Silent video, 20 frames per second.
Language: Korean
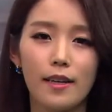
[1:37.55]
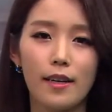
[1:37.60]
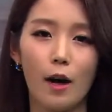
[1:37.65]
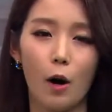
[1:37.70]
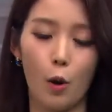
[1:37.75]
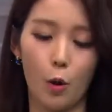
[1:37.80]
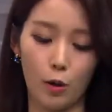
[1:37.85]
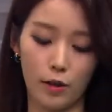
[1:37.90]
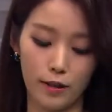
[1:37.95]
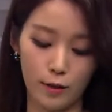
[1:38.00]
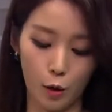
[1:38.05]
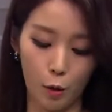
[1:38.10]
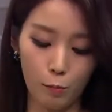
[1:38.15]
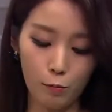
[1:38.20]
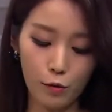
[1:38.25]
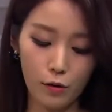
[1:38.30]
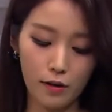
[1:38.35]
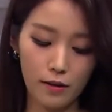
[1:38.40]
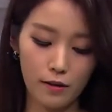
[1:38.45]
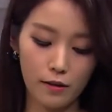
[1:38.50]
어, 이
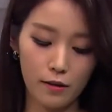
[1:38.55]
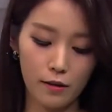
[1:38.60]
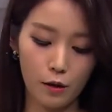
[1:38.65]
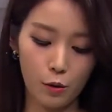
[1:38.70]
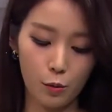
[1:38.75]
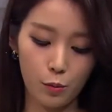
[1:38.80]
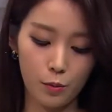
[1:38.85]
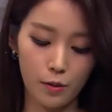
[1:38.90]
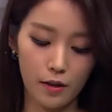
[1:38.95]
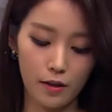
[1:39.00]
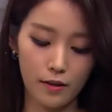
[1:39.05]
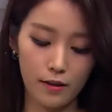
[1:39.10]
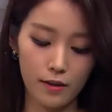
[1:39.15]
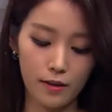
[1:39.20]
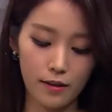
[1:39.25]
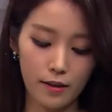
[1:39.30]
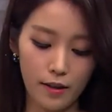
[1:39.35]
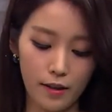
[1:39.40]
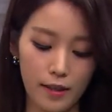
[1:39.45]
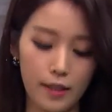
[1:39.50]
전북 같은
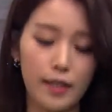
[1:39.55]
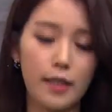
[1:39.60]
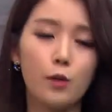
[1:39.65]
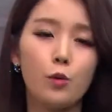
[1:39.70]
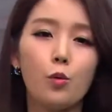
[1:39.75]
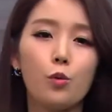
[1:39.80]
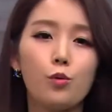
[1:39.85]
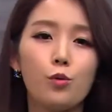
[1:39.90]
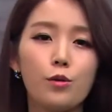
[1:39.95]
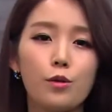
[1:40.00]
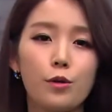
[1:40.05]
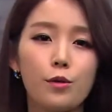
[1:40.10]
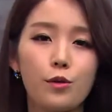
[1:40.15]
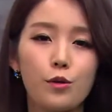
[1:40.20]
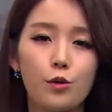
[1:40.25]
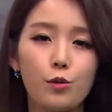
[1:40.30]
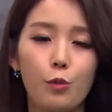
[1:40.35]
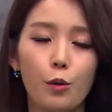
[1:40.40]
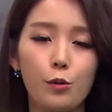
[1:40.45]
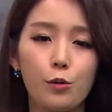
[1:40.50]
경우에는 이동국
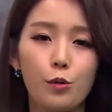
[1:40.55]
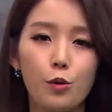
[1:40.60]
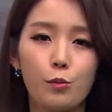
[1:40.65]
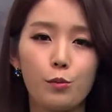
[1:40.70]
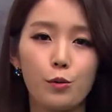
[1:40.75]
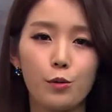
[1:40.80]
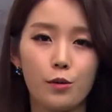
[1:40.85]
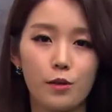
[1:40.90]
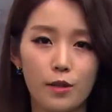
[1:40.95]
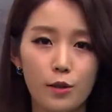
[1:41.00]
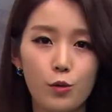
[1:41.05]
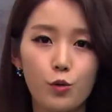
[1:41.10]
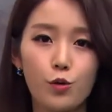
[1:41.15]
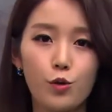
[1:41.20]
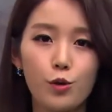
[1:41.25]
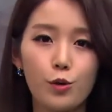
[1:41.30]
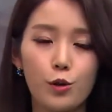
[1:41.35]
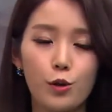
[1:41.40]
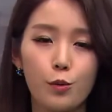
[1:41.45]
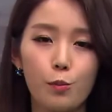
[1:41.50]
선수를 원톱으로
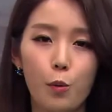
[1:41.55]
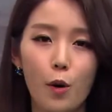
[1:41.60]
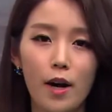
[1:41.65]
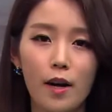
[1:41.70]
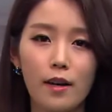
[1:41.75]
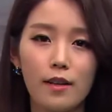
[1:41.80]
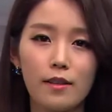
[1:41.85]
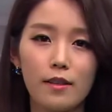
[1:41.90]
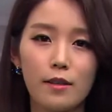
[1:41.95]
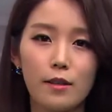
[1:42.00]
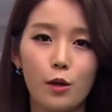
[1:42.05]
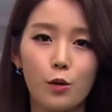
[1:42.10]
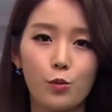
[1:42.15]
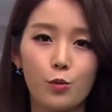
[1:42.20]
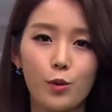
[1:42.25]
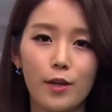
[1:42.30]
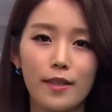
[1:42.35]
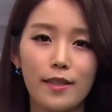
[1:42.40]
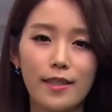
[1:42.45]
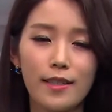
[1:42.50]
쓰고 그리고 포항 같은
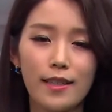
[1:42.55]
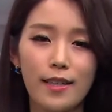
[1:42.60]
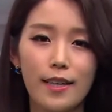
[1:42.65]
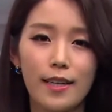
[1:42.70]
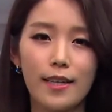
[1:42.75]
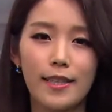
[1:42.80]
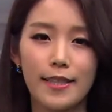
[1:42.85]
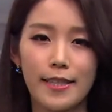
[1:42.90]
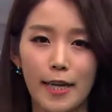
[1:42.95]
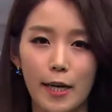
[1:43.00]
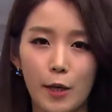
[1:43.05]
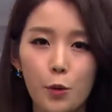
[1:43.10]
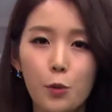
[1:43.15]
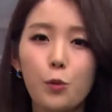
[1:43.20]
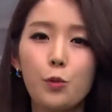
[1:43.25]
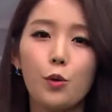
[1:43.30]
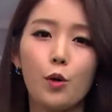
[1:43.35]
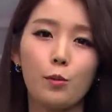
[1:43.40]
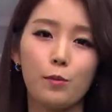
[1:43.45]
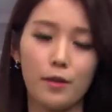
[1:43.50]
경우에는
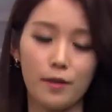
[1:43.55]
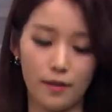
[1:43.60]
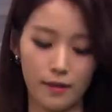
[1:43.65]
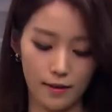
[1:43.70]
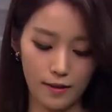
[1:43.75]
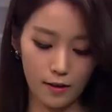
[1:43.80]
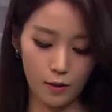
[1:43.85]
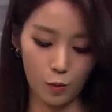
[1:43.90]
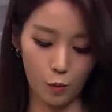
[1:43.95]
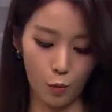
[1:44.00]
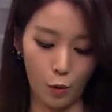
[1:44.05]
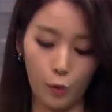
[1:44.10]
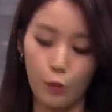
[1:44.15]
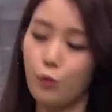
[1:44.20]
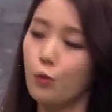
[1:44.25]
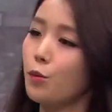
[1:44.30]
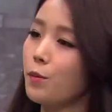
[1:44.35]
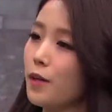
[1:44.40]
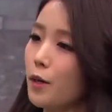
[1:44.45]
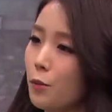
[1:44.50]
제로톱을 쓴
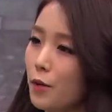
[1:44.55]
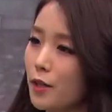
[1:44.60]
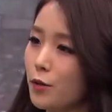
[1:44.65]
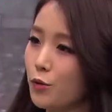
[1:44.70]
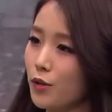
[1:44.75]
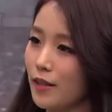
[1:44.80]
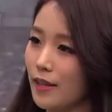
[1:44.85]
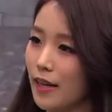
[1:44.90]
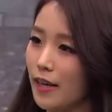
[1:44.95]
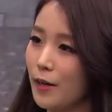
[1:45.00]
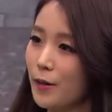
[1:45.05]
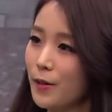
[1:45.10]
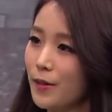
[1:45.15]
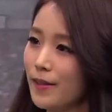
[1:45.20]
원톱이라고 할 수 있네요.